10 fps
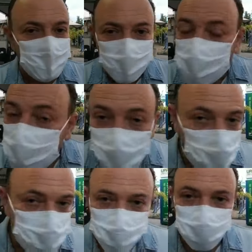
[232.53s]

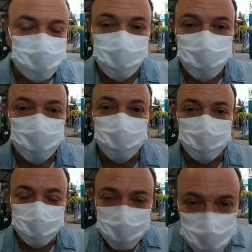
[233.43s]
Ninguém desassistido,
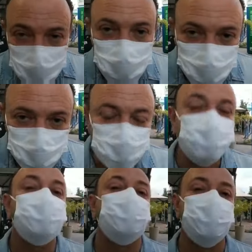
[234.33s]
zero de
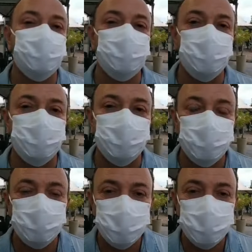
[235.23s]
desassistência.